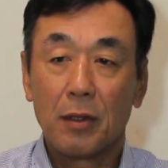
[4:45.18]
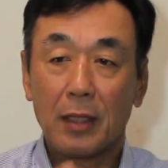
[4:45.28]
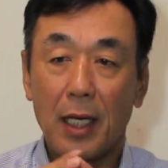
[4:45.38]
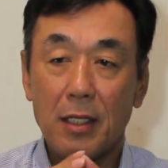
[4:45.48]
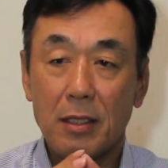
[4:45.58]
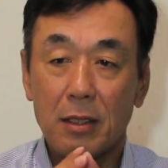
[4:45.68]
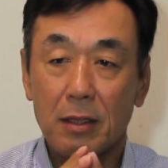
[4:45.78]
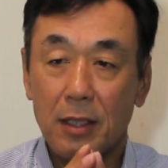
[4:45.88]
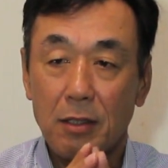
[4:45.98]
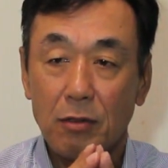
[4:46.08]
大
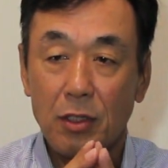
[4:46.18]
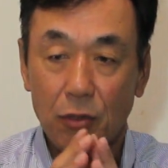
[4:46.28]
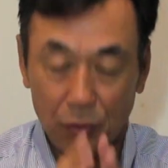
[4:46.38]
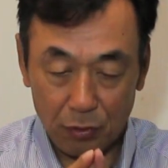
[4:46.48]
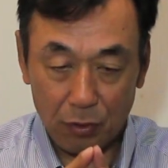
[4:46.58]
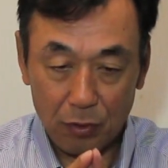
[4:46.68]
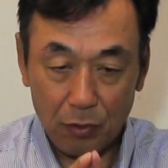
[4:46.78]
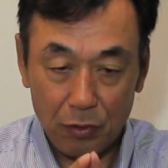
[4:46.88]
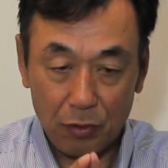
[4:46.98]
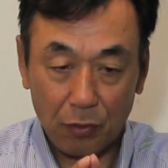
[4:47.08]
切にする
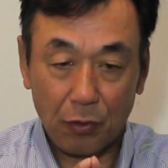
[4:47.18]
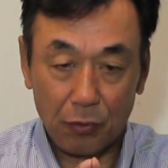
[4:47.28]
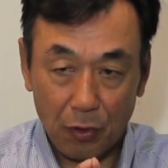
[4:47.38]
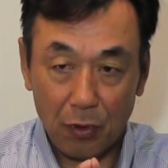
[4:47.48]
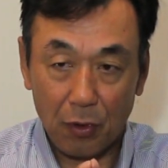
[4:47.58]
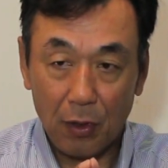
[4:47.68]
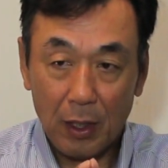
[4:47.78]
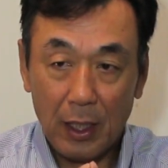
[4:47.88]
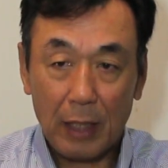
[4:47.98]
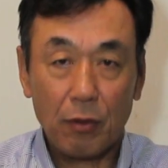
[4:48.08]
ということと
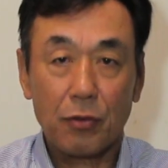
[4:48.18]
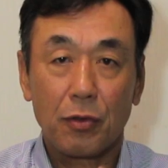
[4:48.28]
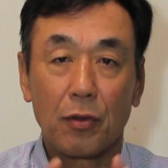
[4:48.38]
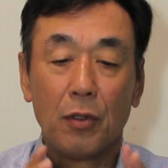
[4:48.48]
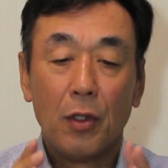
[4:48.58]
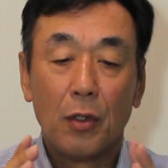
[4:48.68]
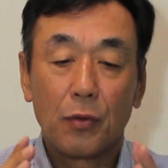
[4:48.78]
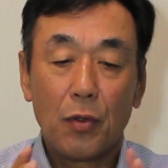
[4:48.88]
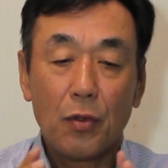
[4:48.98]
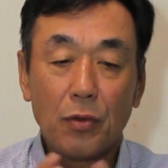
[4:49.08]
あとその
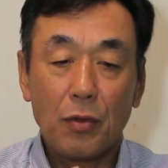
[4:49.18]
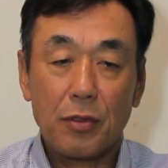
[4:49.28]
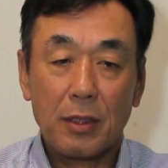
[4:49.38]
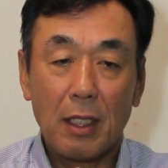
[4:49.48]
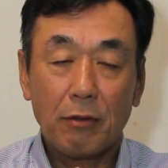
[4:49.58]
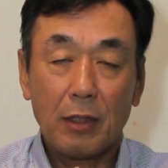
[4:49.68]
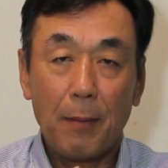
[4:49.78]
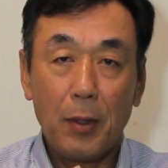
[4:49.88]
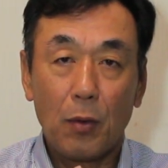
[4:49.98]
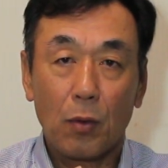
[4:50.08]
道具を使う
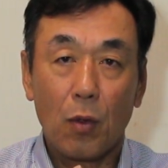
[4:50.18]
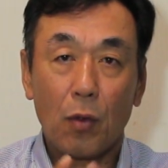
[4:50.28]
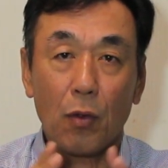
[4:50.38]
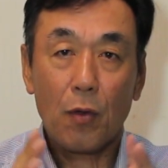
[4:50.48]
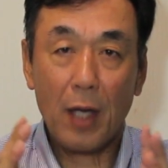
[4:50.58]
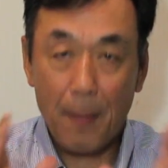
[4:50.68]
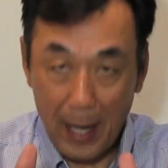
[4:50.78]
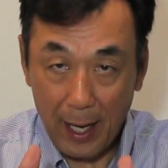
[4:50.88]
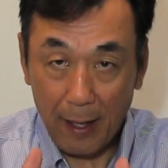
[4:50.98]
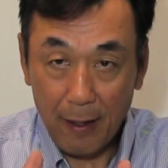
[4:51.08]
ための心
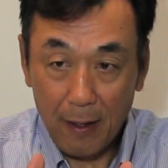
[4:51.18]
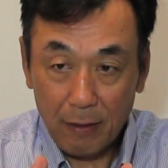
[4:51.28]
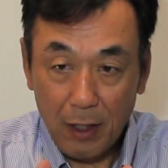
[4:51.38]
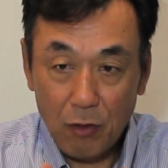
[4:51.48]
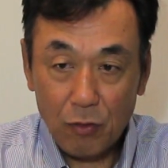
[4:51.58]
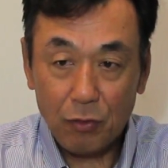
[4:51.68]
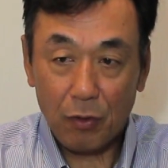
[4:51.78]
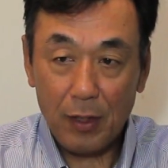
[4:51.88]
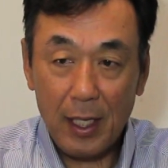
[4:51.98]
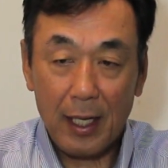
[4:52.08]
構えっていう
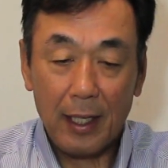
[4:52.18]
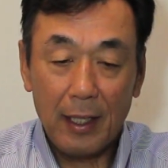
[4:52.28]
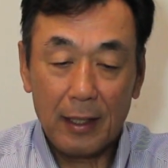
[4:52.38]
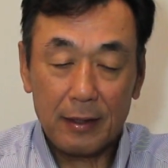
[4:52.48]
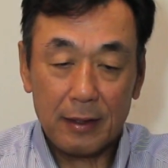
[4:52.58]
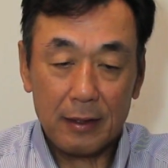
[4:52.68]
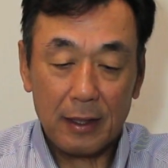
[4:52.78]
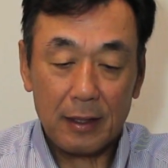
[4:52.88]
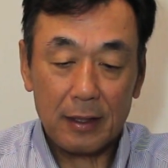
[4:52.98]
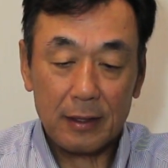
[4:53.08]
のが
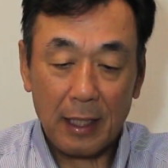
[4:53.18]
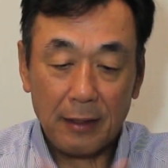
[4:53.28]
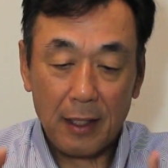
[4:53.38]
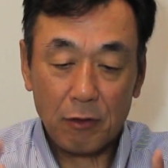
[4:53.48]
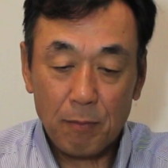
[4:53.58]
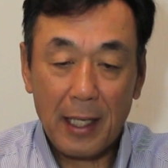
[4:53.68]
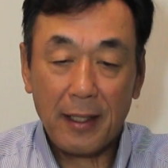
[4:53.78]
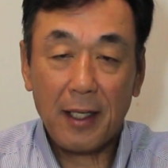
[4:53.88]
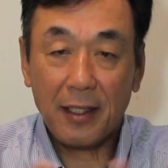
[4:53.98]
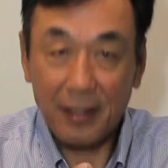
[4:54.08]
だんだん生ま
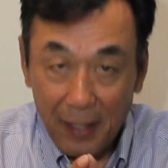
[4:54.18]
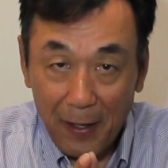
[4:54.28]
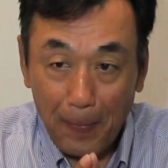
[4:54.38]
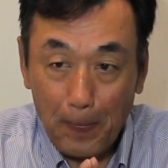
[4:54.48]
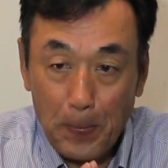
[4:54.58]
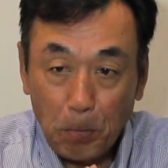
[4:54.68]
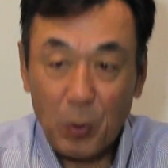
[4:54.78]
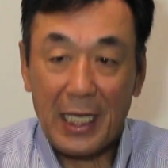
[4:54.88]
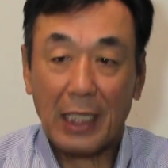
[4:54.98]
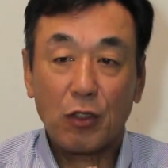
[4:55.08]
れてきて、
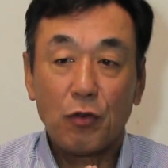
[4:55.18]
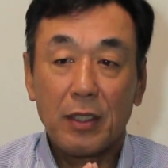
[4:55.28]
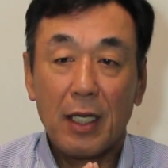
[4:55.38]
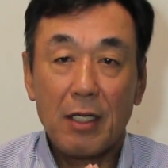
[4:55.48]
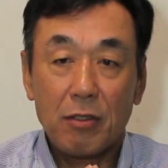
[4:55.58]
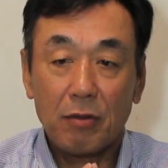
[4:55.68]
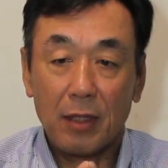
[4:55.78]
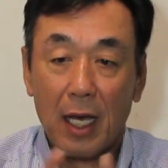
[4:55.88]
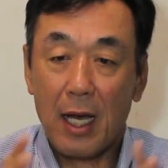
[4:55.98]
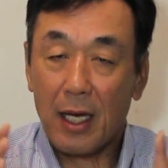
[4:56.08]
まあ、野球に対する
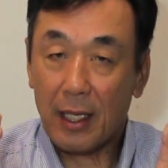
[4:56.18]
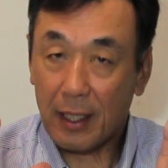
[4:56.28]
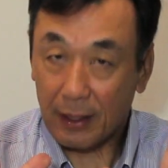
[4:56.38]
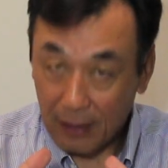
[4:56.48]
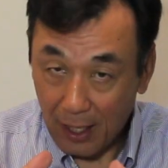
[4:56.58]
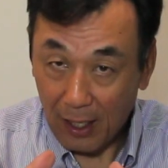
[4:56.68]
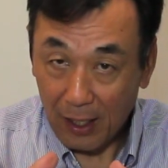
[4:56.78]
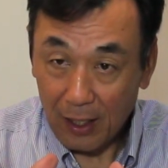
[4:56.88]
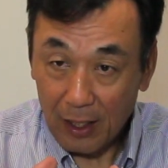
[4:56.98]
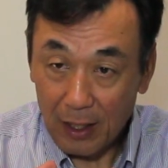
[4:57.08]
考え方